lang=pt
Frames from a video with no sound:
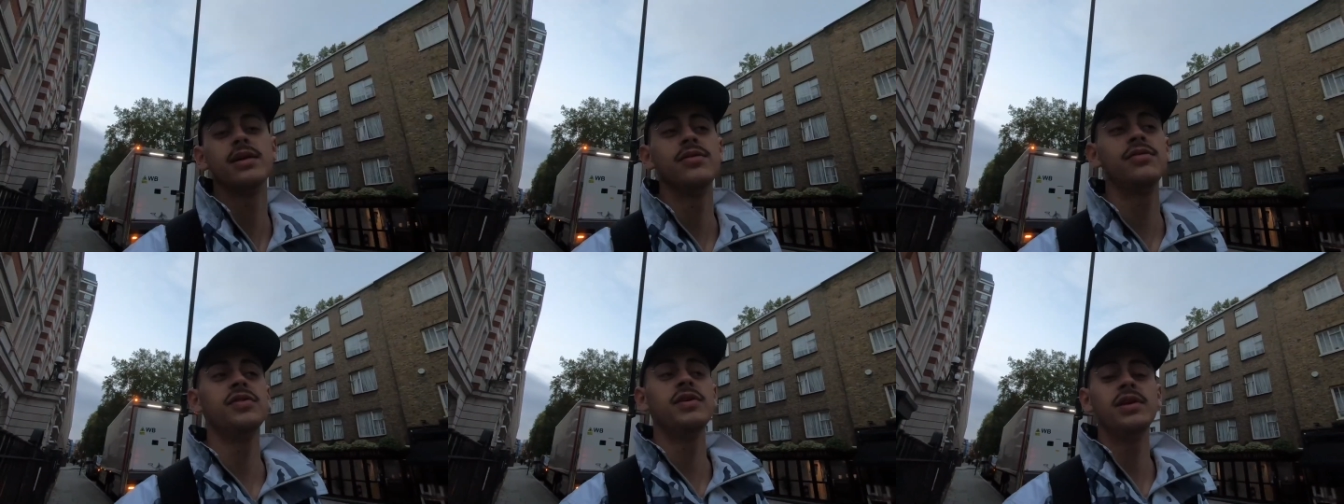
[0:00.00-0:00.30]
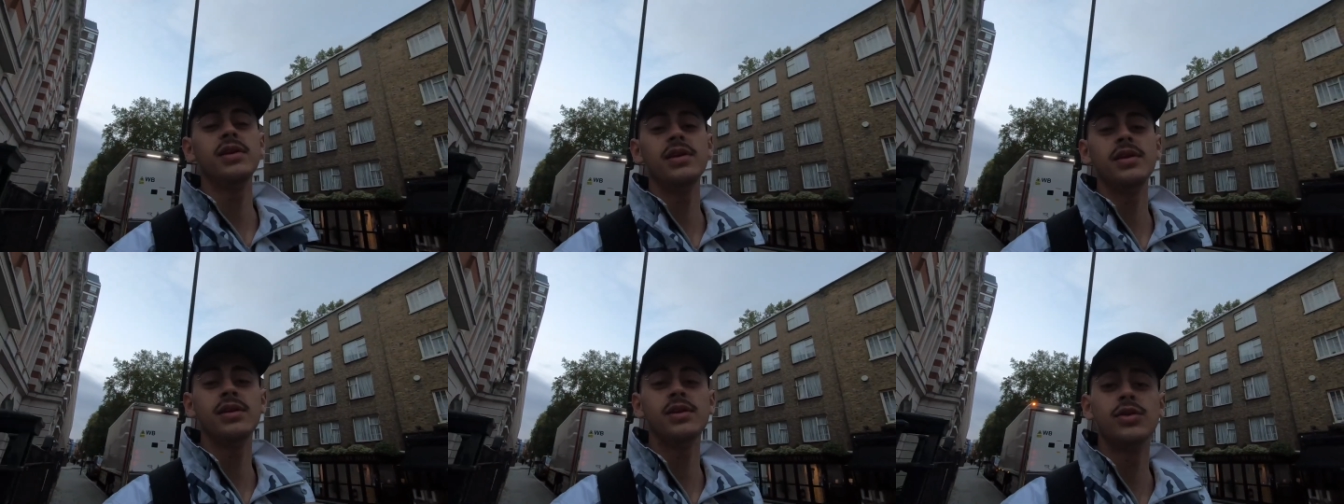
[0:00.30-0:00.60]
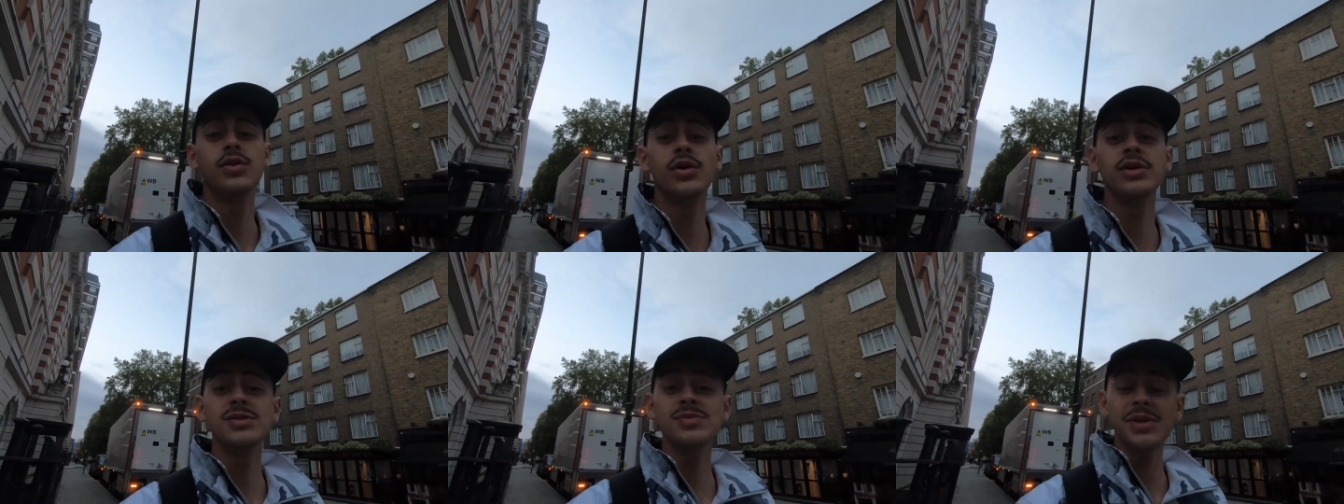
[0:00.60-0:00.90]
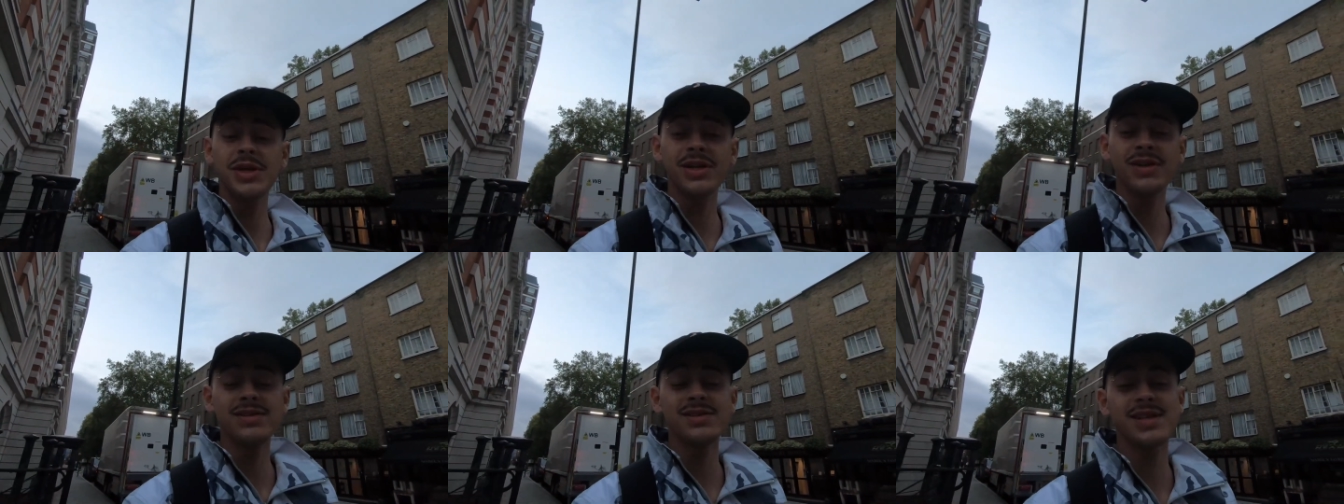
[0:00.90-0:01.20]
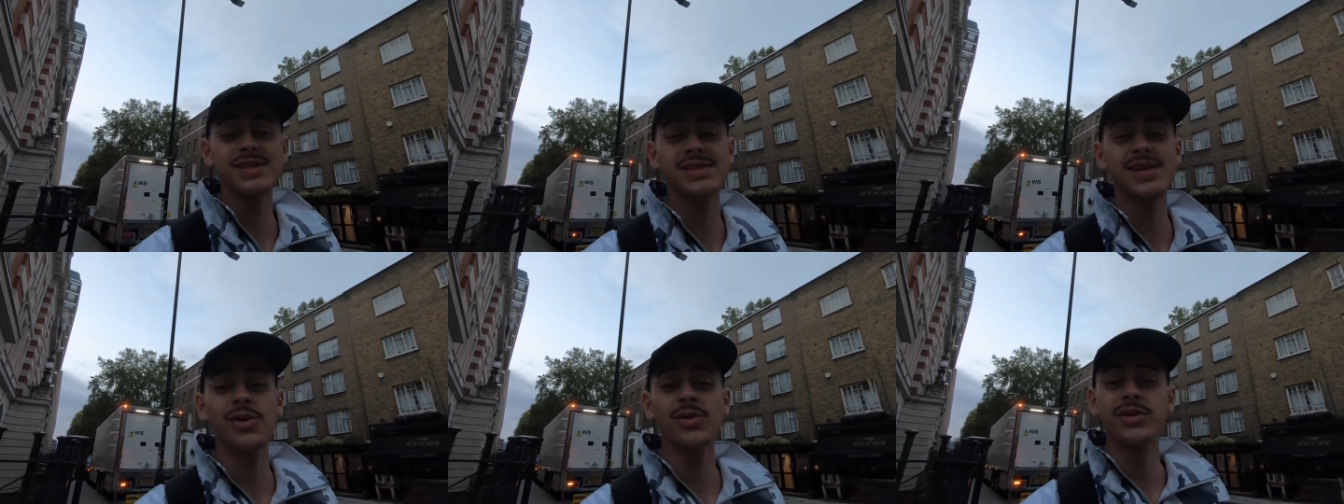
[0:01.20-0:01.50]
e vi dois meninos
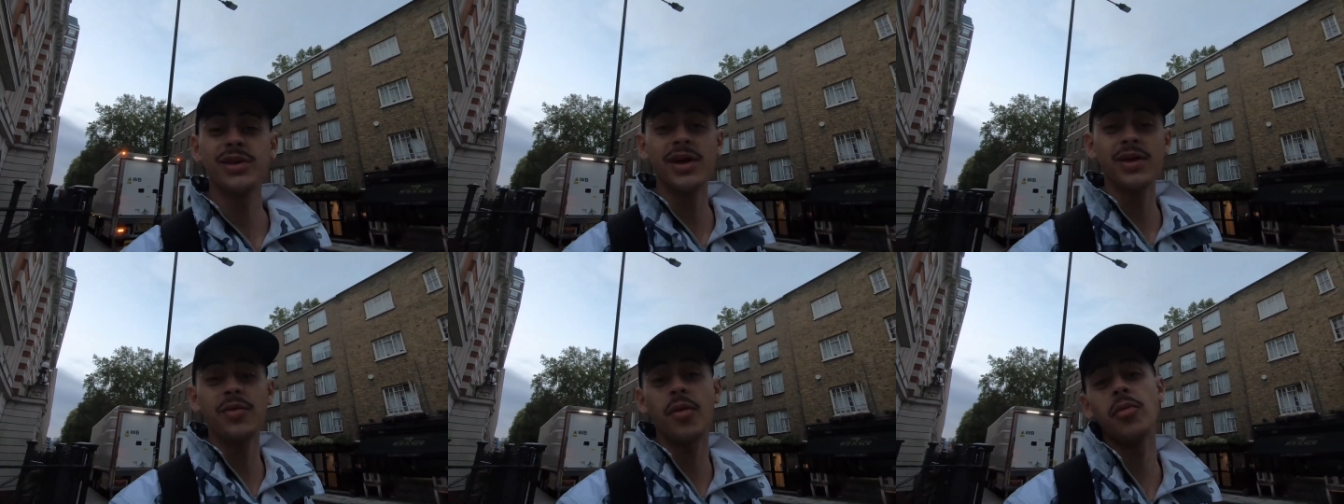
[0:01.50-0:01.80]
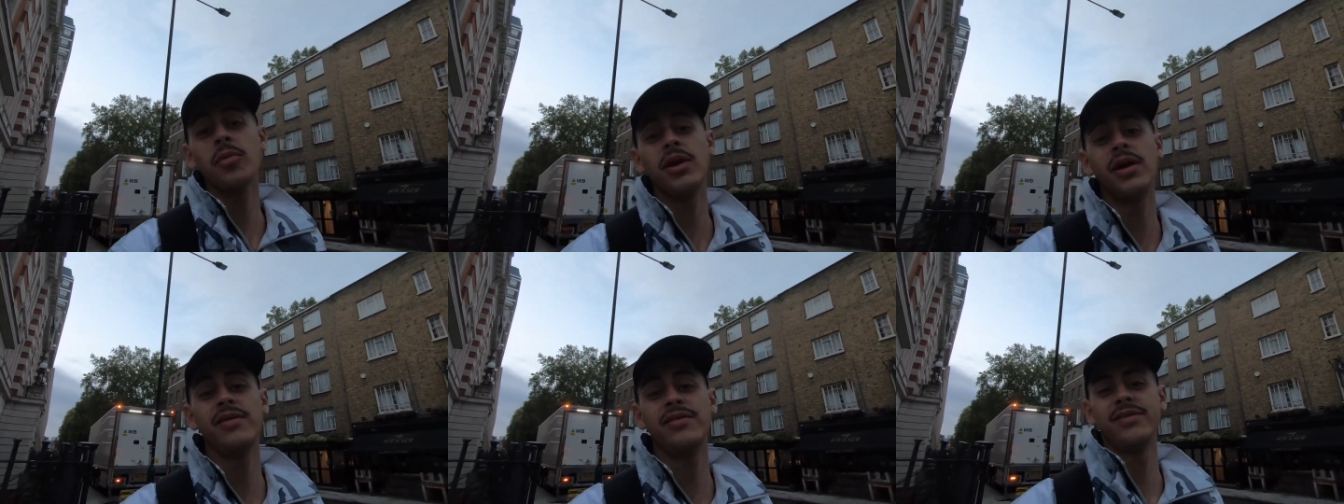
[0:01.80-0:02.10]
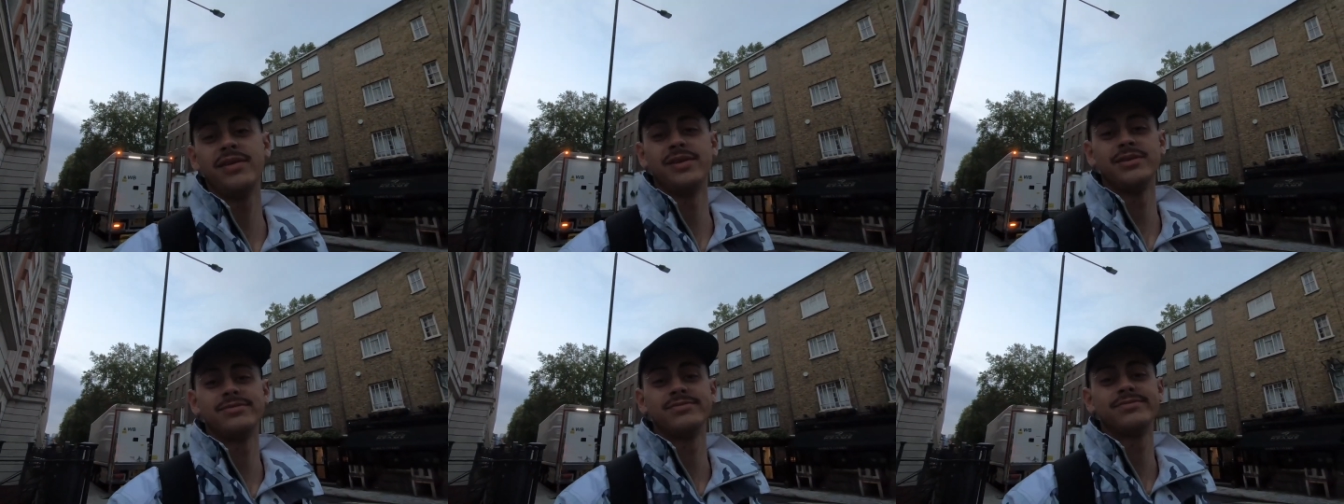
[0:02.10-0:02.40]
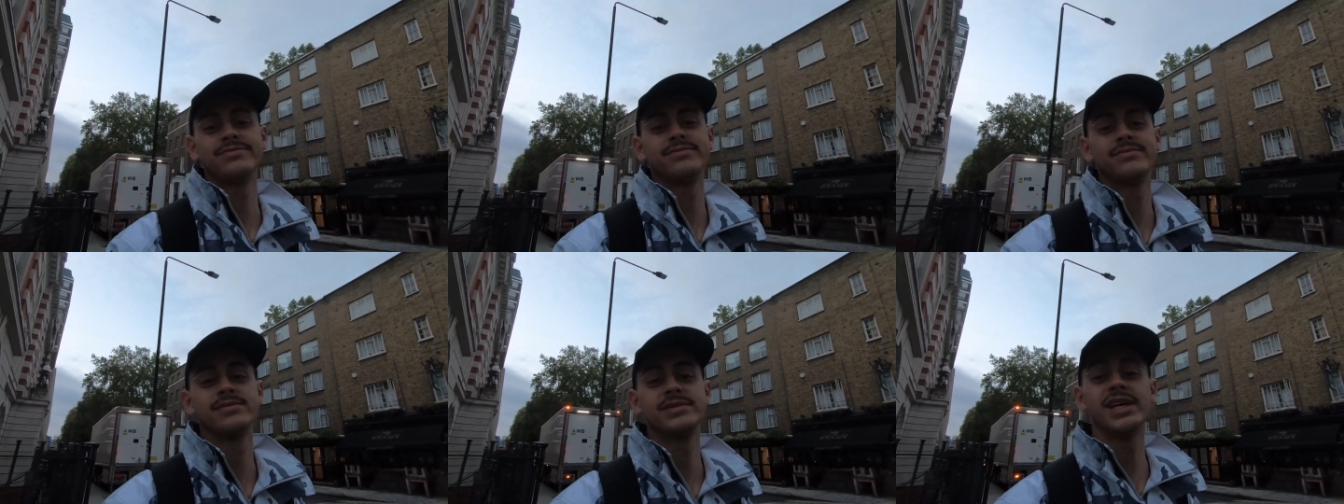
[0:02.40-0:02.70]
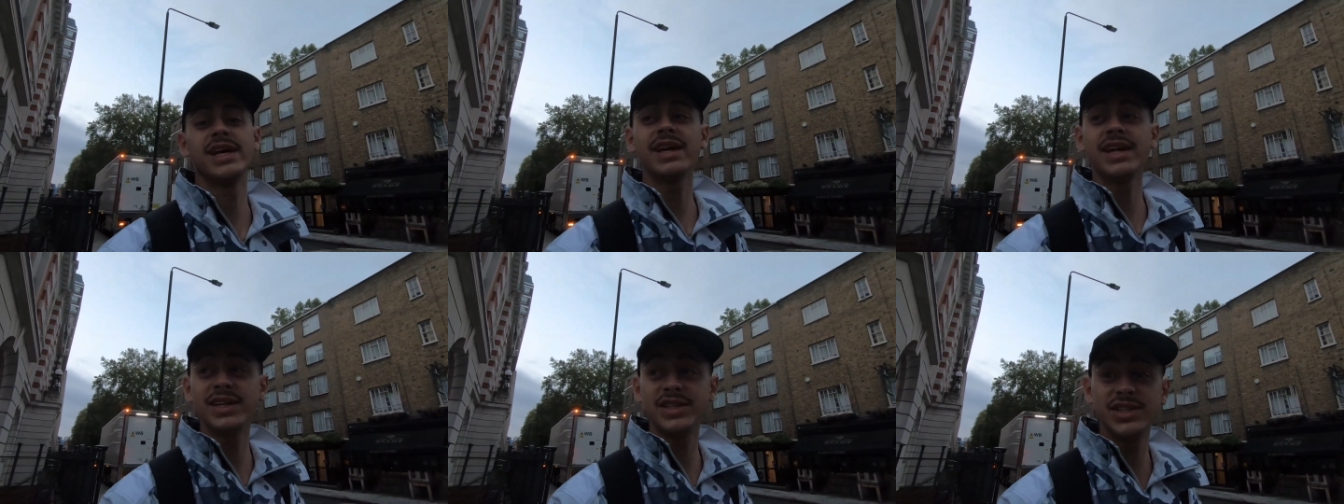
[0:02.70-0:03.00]
assaltando uma mulher, velho.
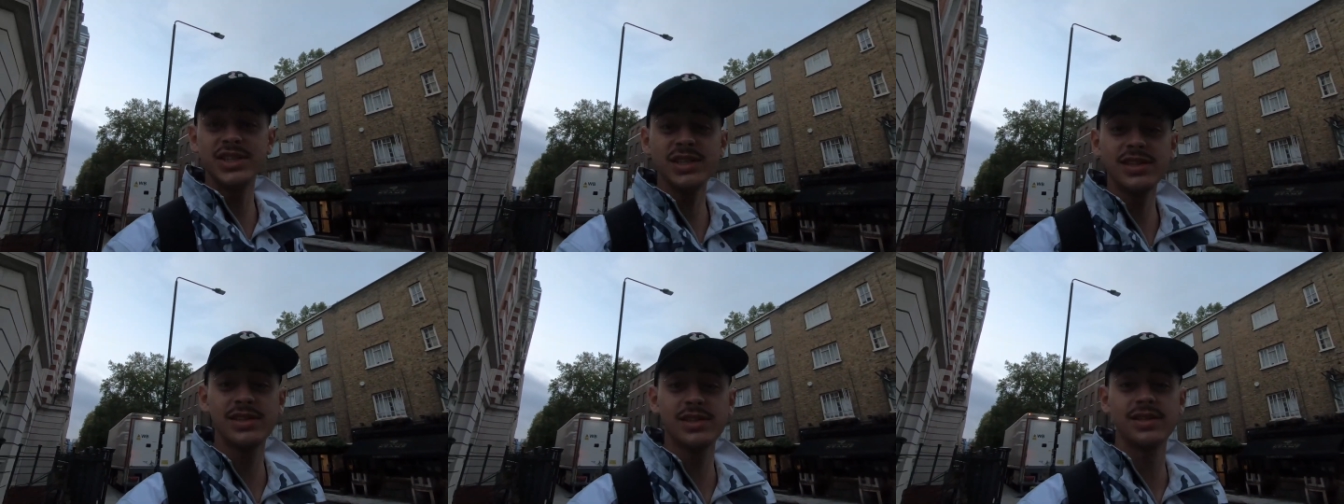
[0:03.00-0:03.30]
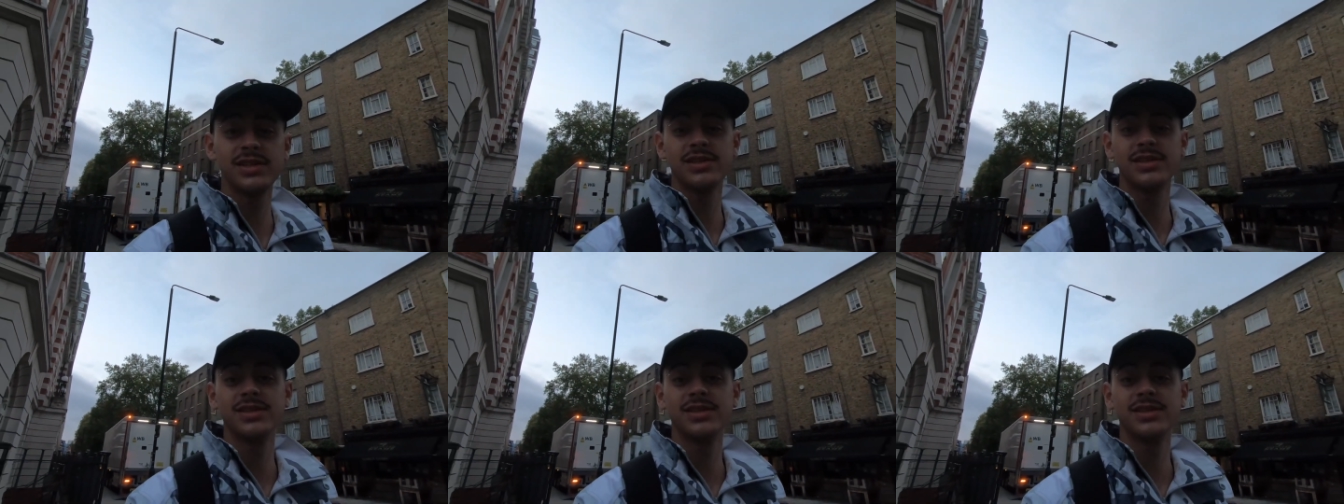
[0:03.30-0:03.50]
Você acredita?